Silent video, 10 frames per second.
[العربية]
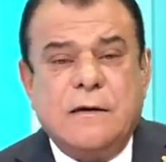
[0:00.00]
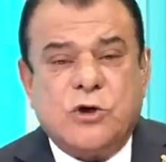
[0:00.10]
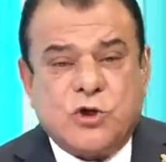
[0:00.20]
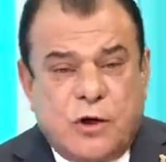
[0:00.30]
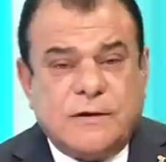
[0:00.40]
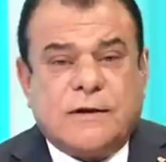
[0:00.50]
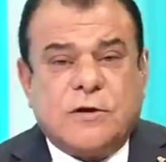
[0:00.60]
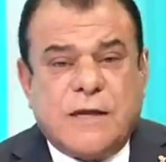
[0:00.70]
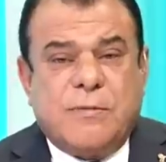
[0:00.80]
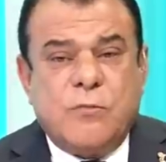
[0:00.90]
شلون ده
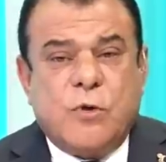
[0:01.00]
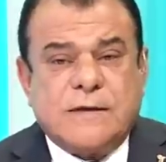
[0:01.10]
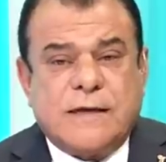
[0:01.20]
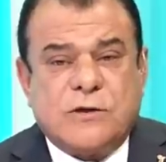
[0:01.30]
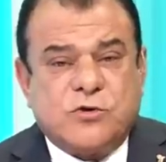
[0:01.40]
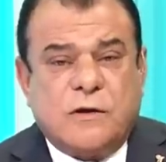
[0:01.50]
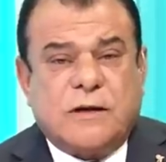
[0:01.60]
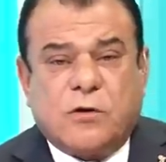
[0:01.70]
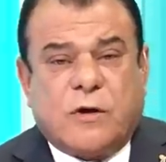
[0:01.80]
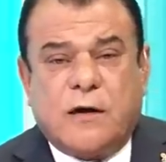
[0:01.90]
تكتب الموازنه شلون
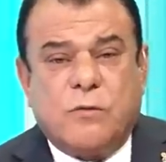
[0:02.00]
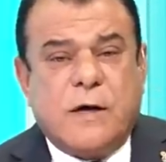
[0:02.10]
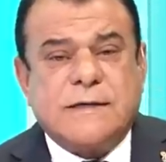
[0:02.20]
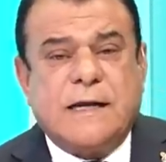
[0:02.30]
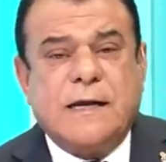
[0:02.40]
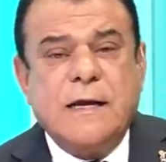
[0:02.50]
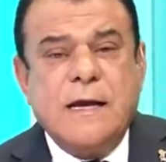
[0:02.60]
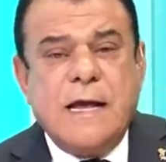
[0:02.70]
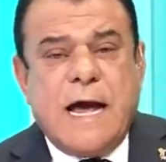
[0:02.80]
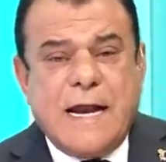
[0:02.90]
ده تقر الموازنه
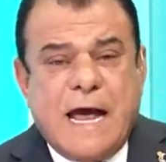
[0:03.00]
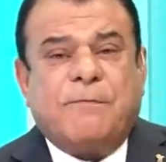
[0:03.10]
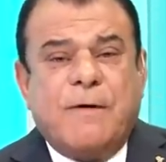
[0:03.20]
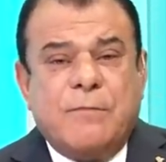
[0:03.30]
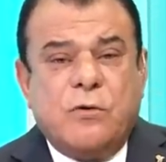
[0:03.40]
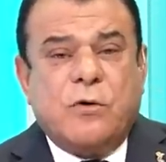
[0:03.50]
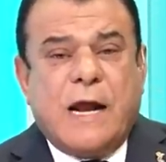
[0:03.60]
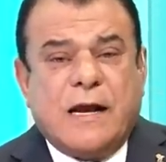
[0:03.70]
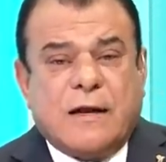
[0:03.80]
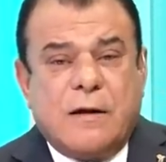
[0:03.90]
انا افهم ان
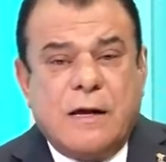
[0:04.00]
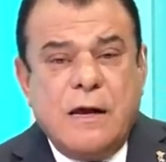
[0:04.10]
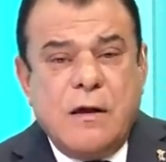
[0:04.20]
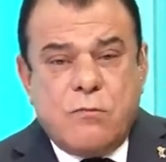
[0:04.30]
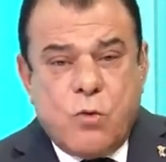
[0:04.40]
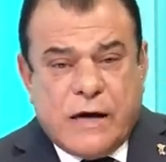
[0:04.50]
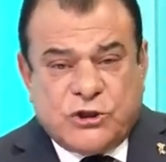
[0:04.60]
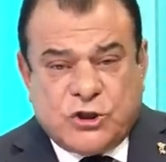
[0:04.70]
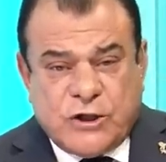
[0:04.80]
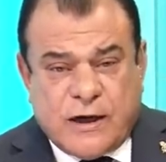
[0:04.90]
هنالك
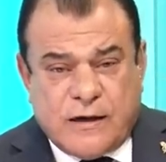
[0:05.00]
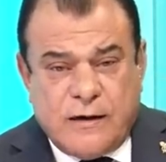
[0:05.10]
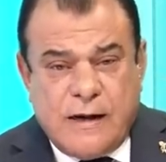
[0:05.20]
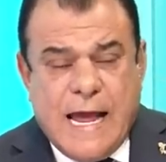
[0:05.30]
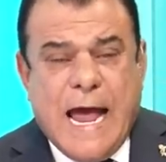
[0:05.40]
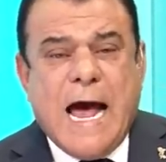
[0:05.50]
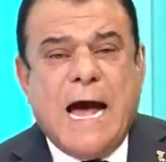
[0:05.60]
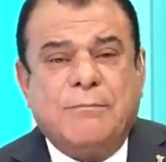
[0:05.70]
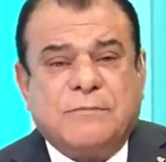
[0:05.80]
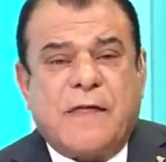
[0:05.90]
مؤشر
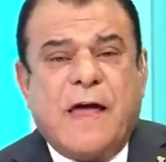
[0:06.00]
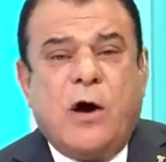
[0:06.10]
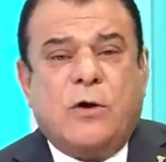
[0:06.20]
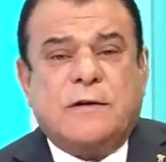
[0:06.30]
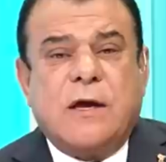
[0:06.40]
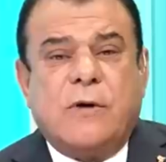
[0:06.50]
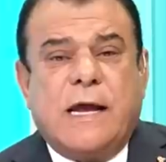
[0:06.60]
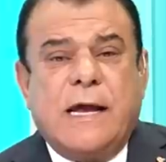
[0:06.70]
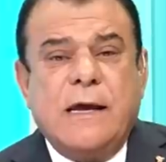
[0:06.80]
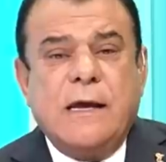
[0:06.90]
عام تضعه
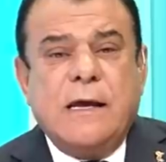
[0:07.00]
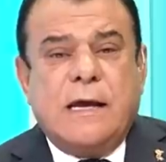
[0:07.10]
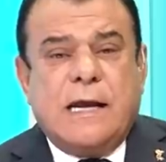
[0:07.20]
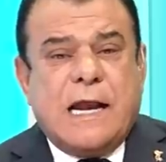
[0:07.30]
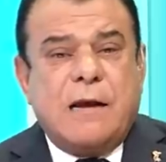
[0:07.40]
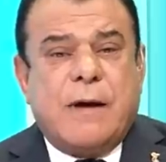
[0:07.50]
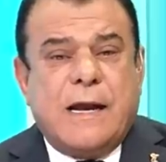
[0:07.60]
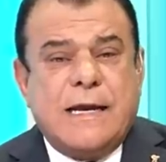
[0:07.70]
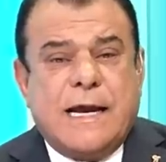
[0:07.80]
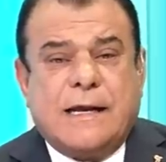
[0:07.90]
الدوله الى
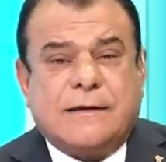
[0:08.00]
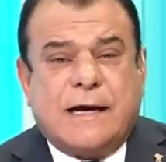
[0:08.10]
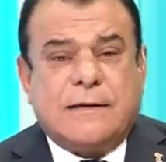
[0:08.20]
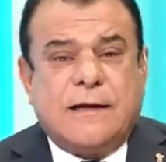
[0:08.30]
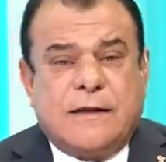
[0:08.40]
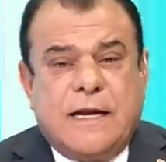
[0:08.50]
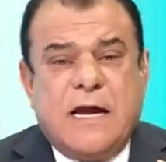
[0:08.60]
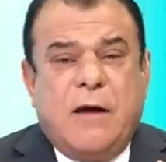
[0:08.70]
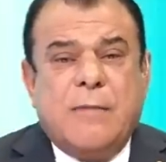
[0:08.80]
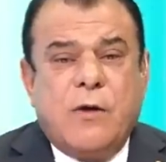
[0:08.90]
الماليه الى التخطيط ان
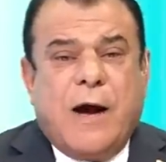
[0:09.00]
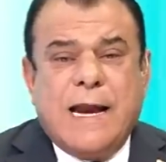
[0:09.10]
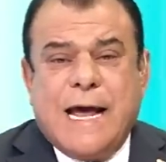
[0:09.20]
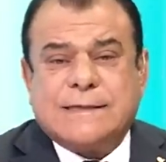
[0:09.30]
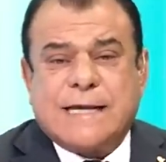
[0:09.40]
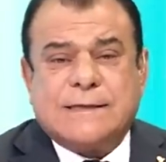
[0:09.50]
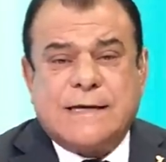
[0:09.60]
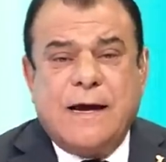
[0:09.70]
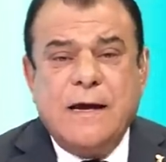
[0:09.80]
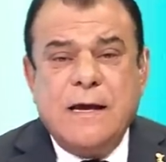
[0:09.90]
يعملوا على
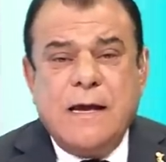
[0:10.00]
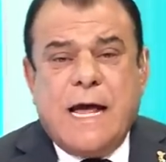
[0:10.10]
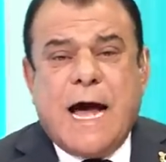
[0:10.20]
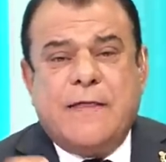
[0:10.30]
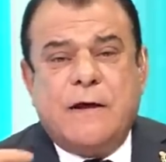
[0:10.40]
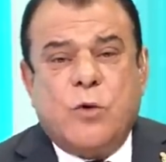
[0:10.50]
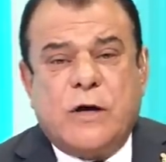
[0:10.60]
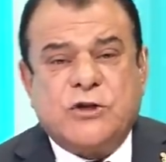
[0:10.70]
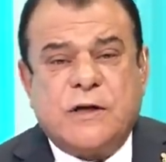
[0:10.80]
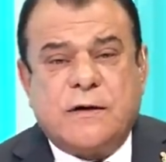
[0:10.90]
اساسها هذا
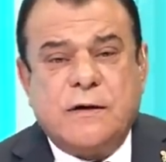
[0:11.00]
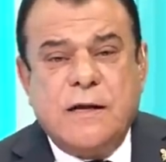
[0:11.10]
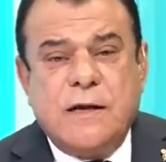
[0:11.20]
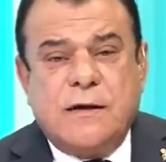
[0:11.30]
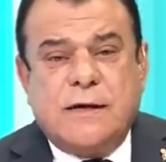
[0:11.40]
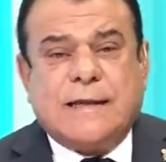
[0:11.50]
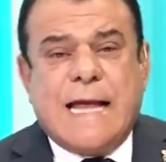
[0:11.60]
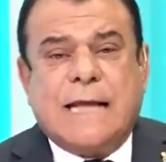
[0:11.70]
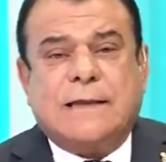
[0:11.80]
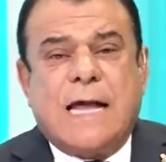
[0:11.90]
المؤشر
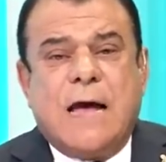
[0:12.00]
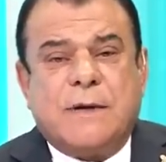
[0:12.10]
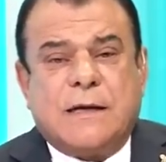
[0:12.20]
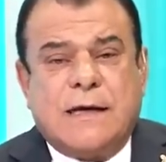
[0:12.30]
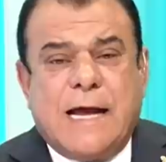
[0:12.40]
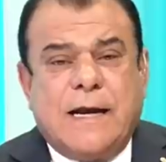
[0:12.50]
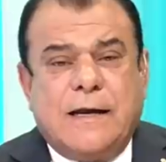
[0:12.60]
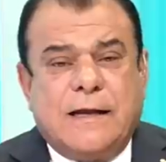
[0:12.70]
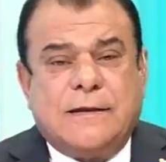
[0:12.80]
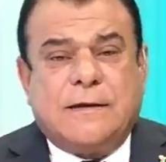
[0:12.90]
يتاتى من خلال
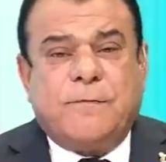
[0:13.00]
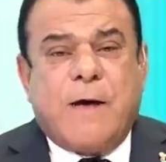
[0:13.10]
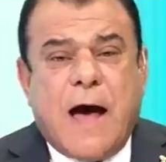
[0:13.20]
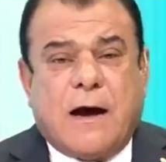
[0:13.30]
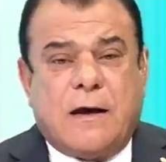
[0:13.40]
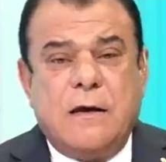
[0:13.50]
الاتفاق